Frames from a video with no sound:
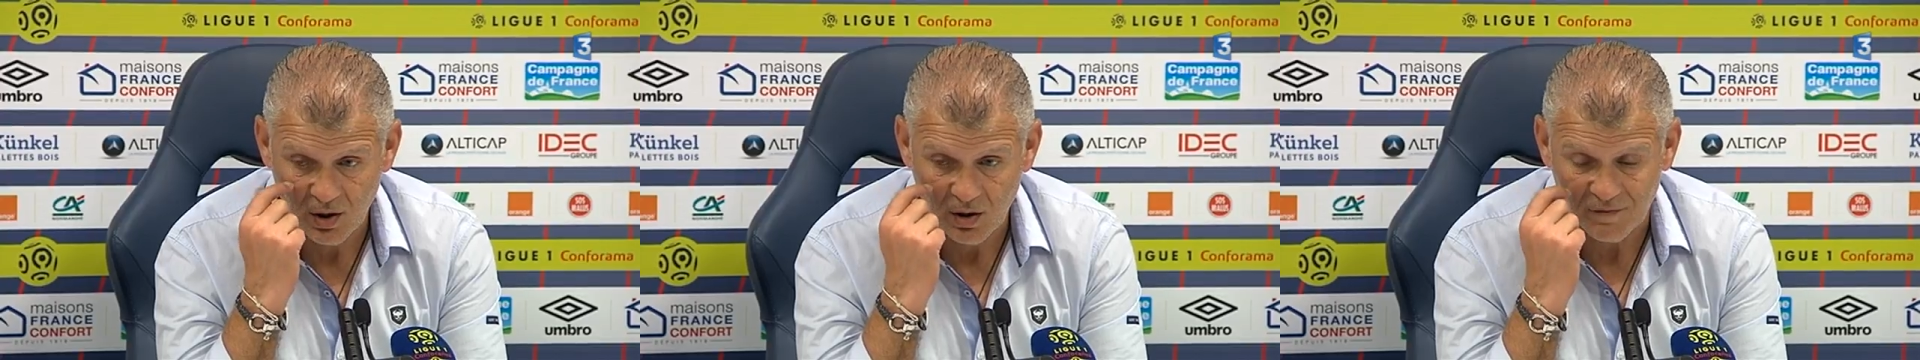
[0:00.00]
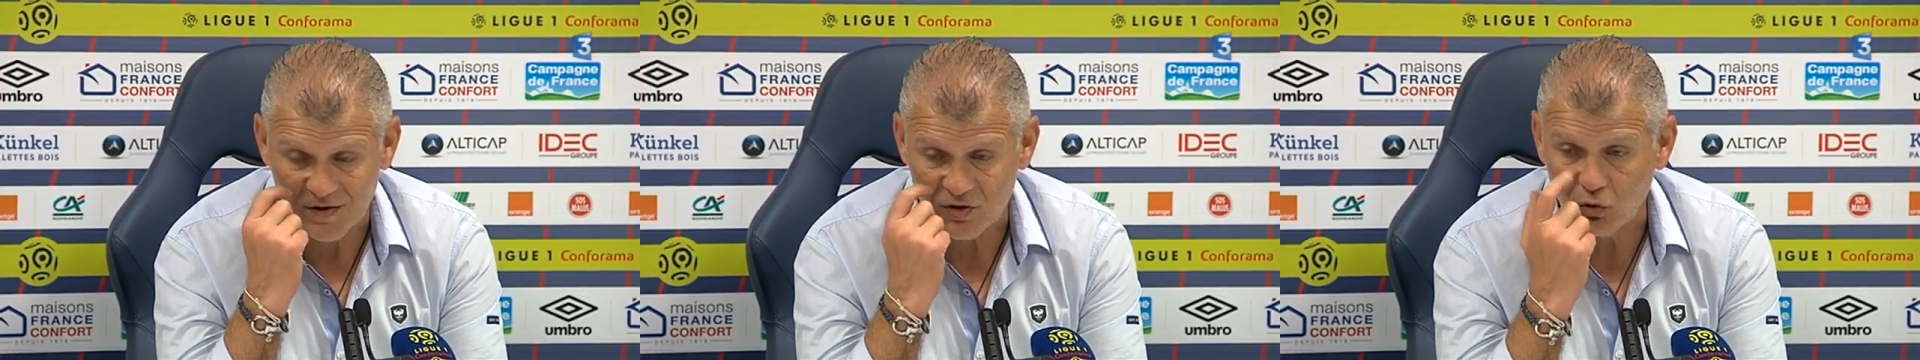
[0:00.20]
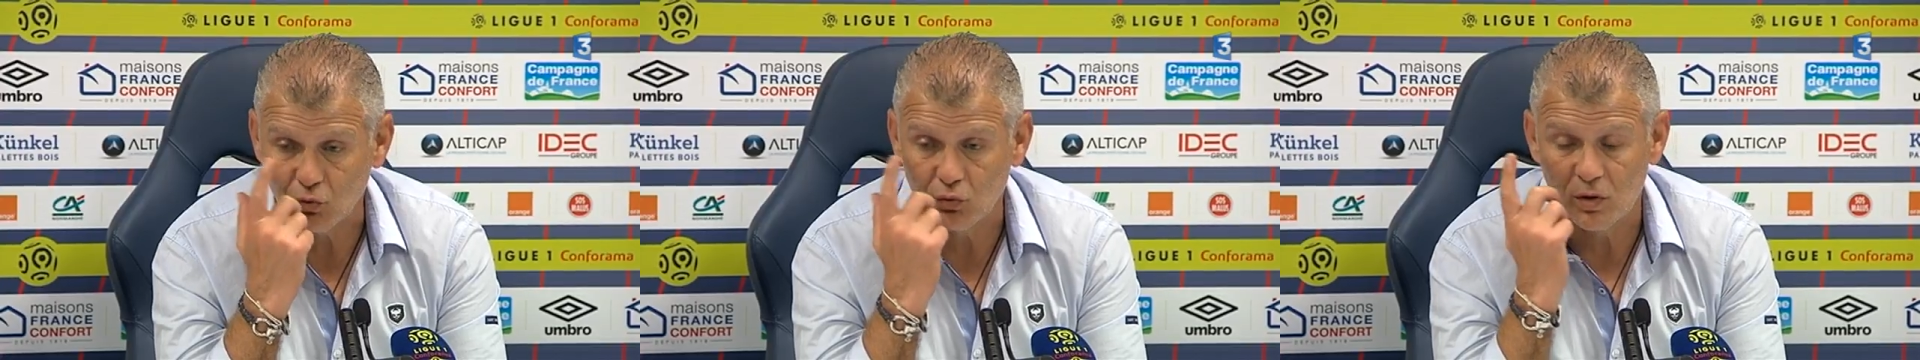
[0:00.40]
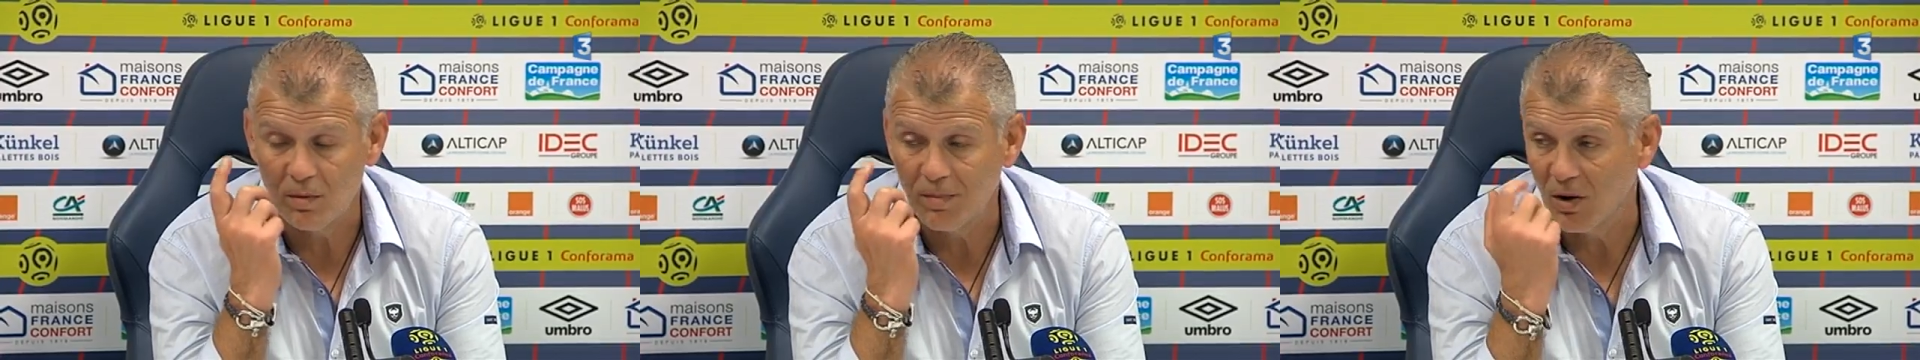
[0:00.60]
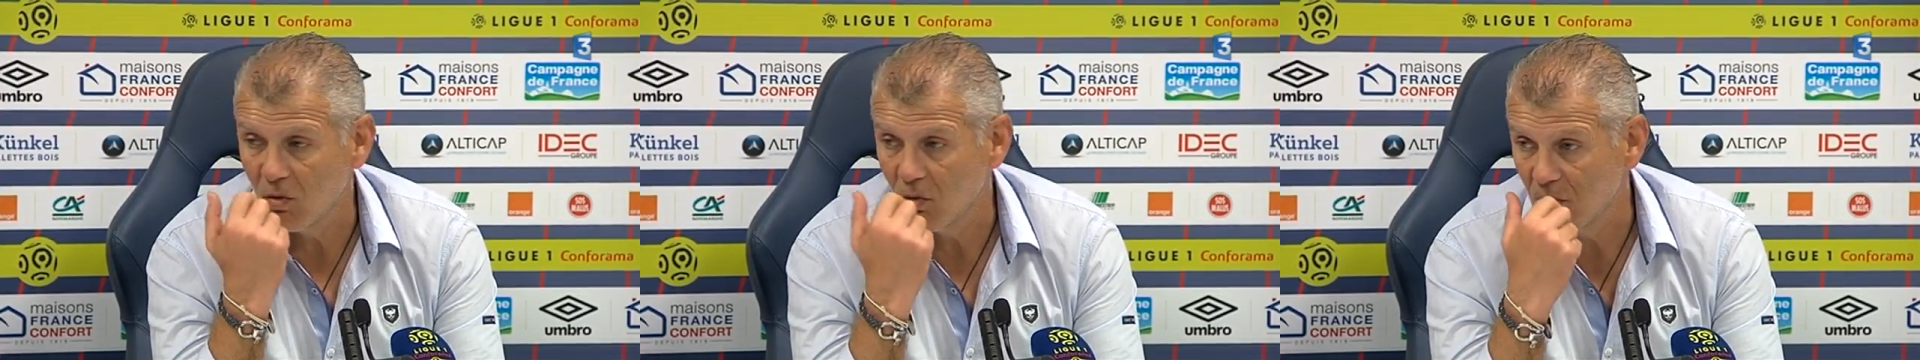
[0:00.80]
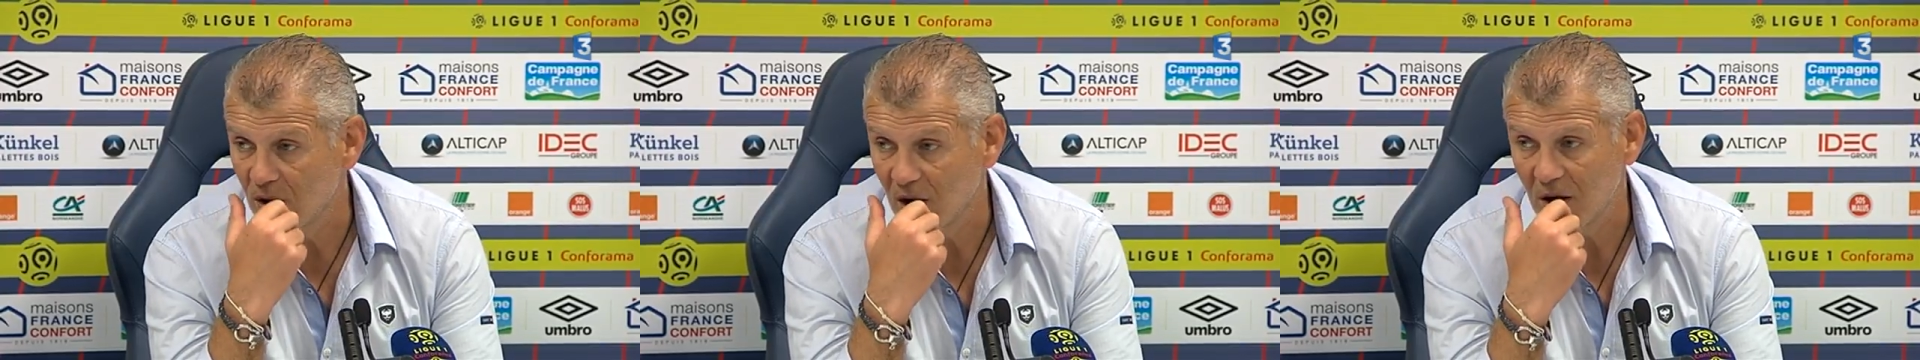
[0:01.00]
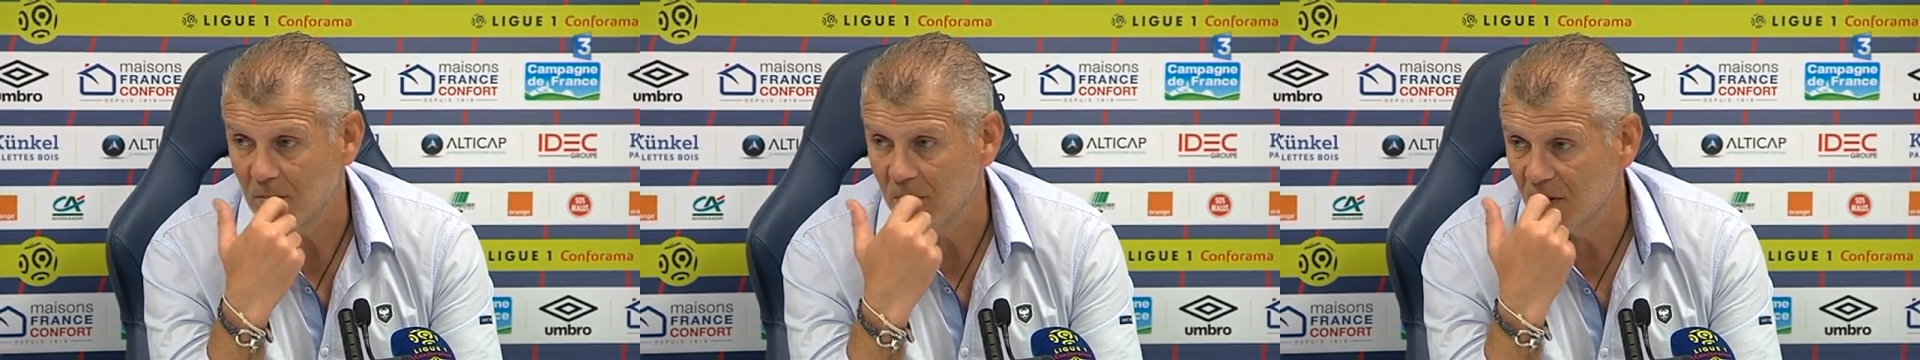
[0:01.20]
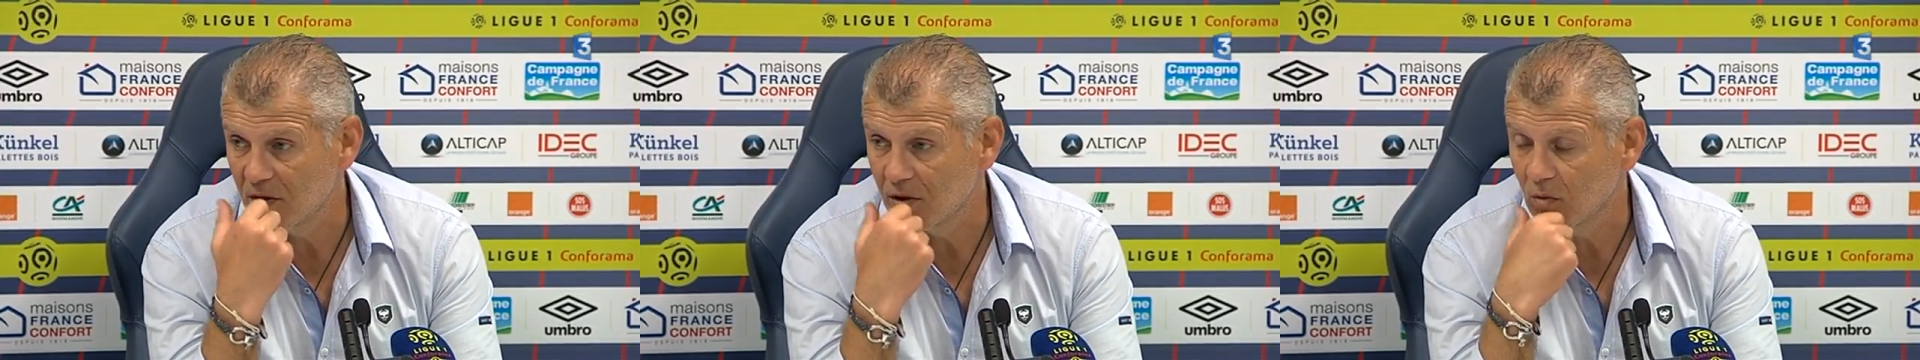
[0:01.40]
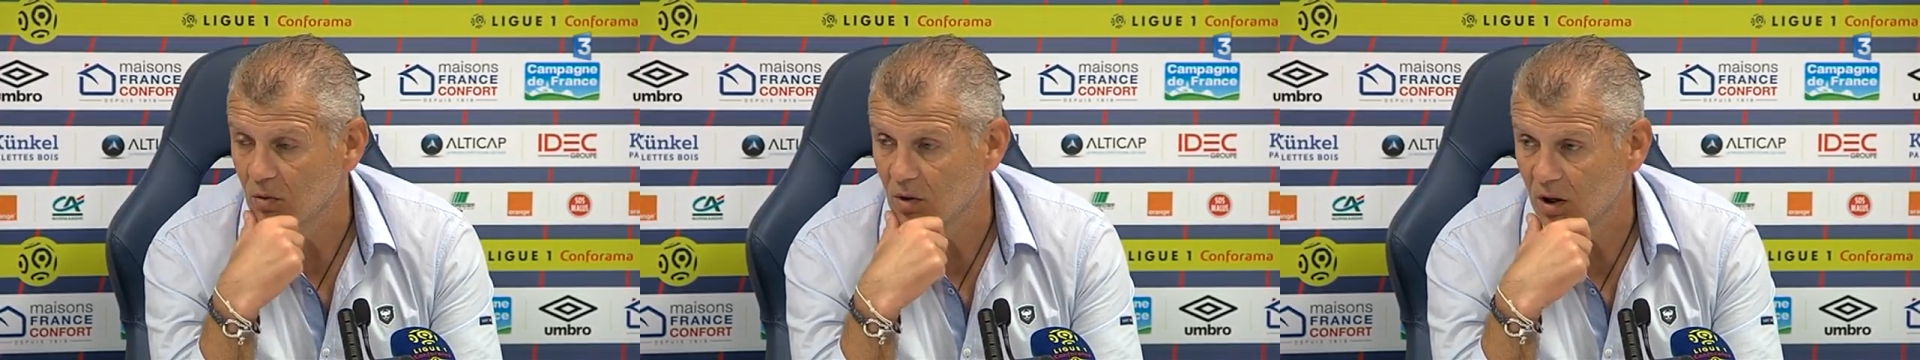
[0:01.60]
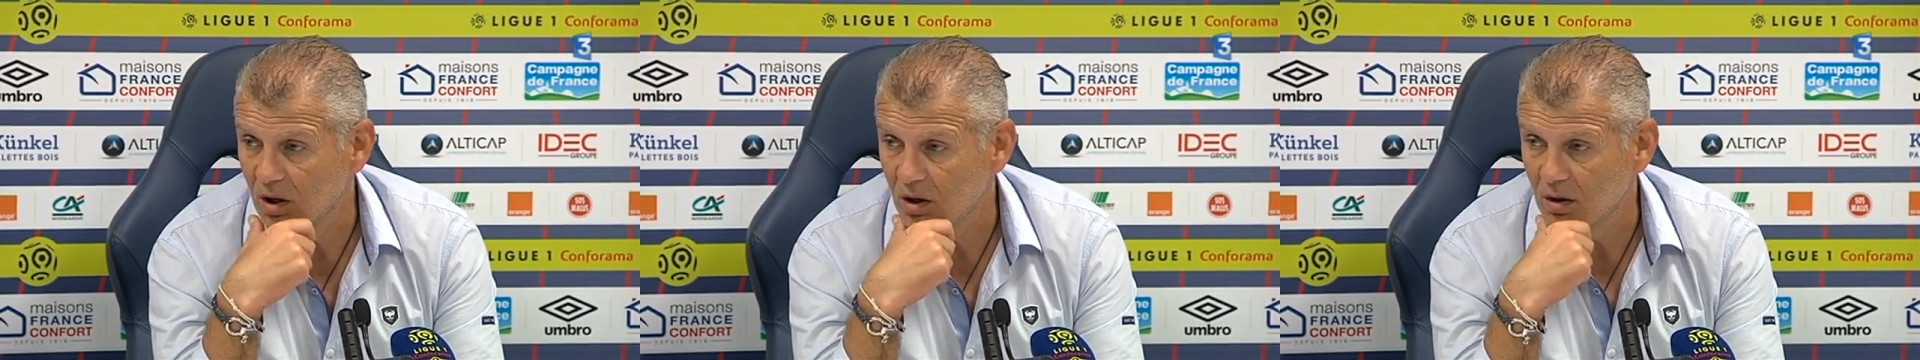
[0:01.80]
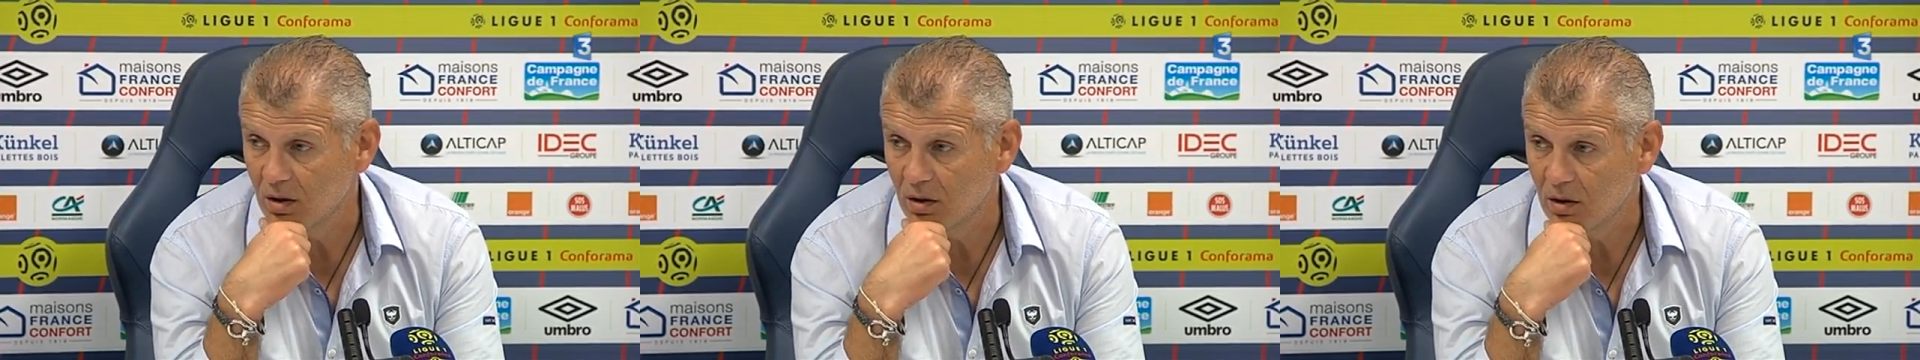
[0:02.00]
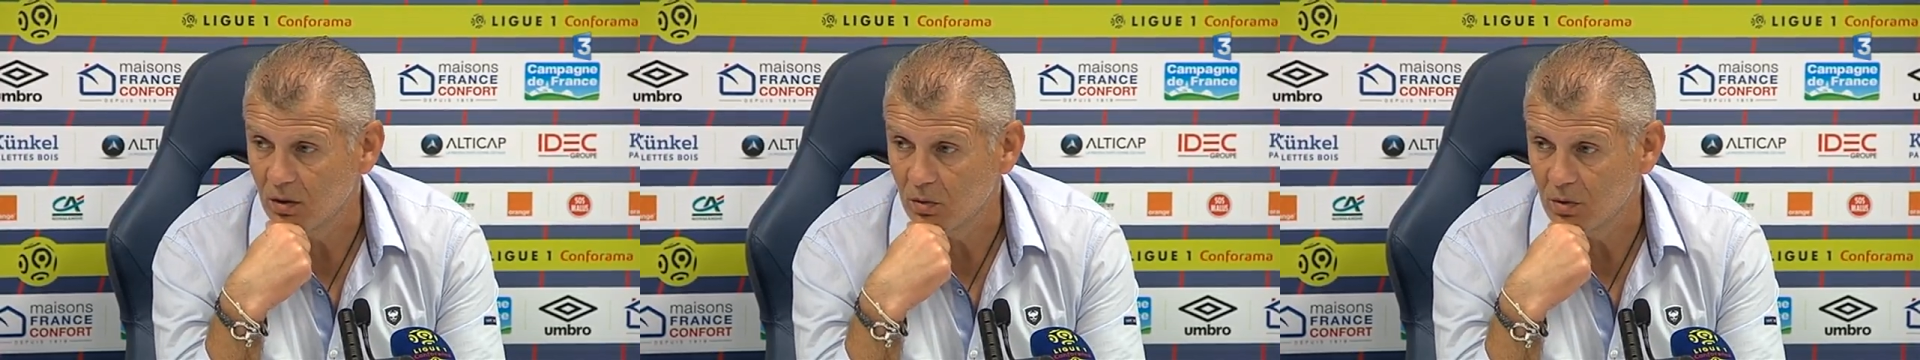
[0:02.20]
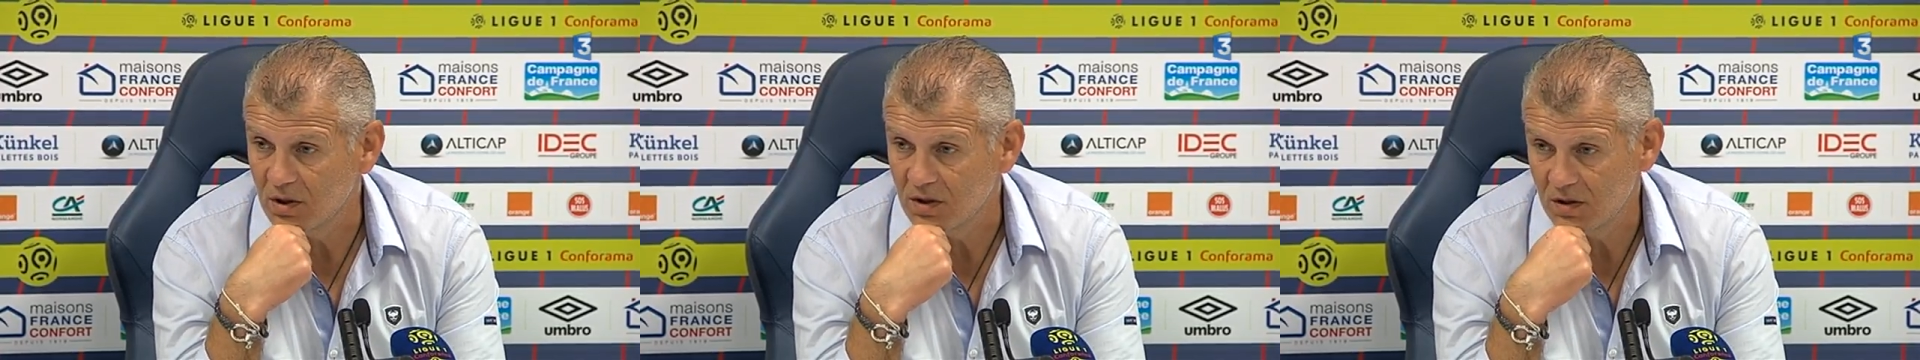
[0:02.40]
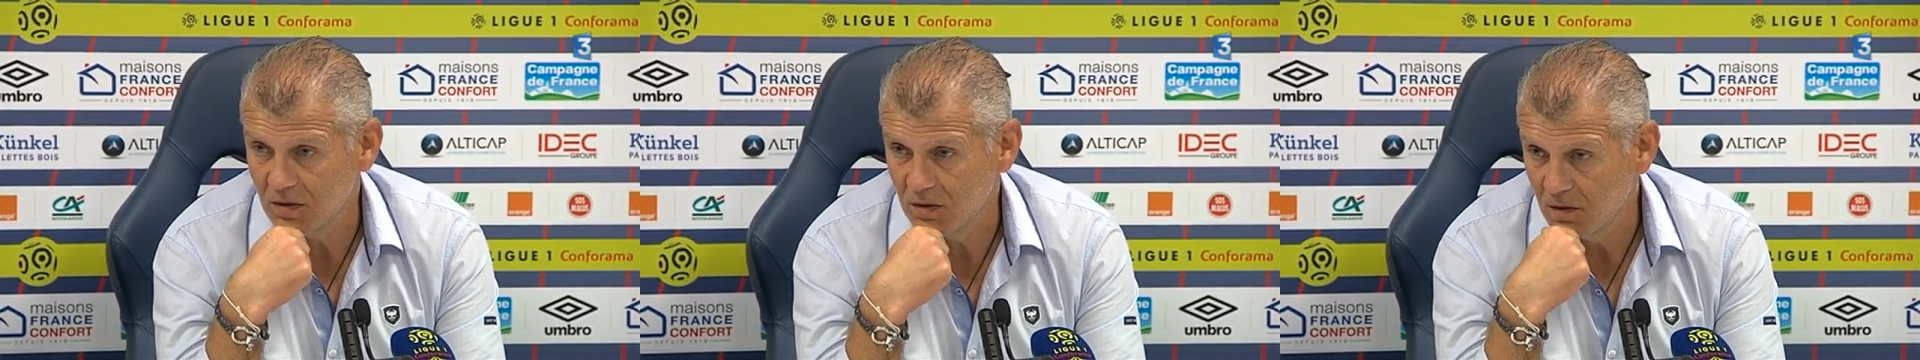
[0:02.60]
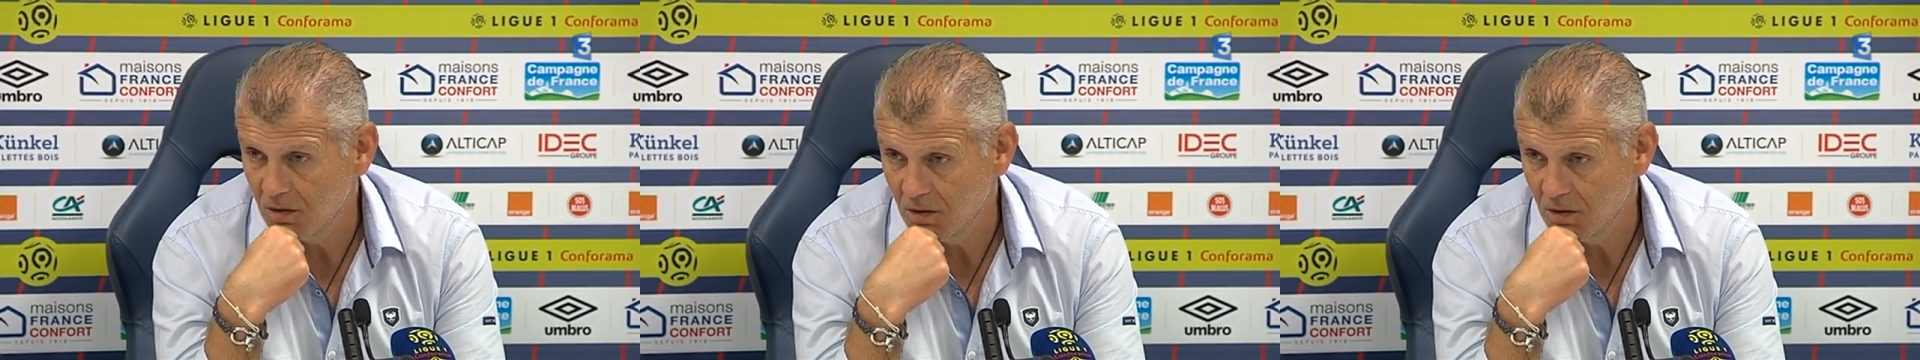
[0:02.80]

enfin surtout les ballons qu'on allait perdre et qu'on allait euh, lui laisser.